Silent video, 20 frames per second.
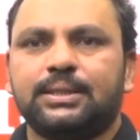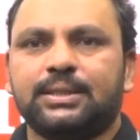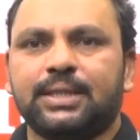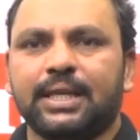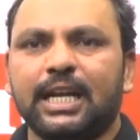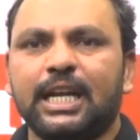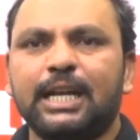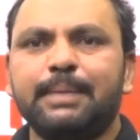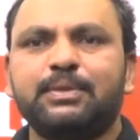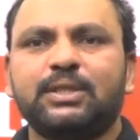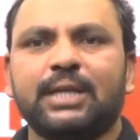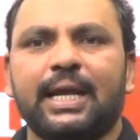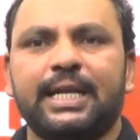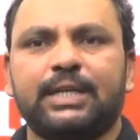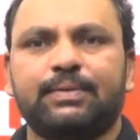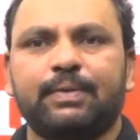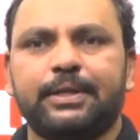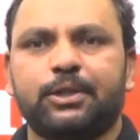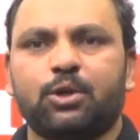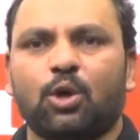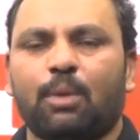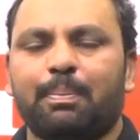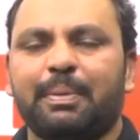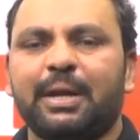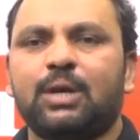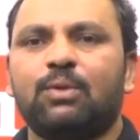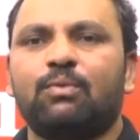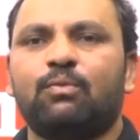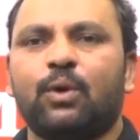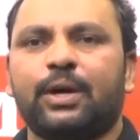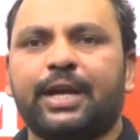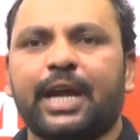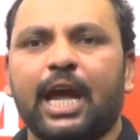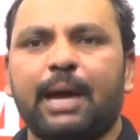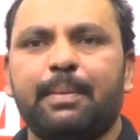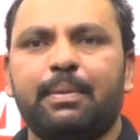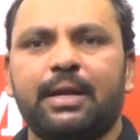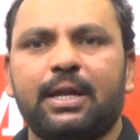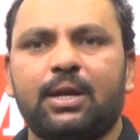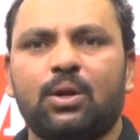సిననిమ్స్ అనేటువంటి టాపిక్
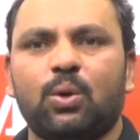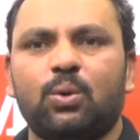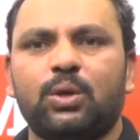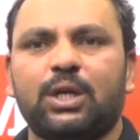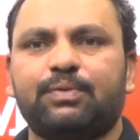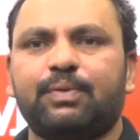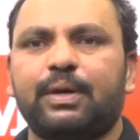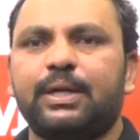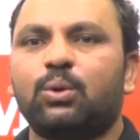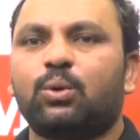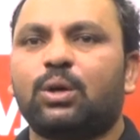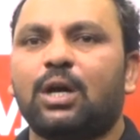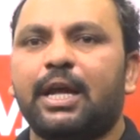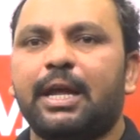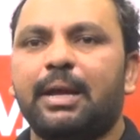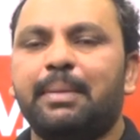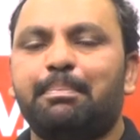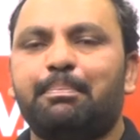వొకాబులర్లో ఉన్నటువంటి ఒక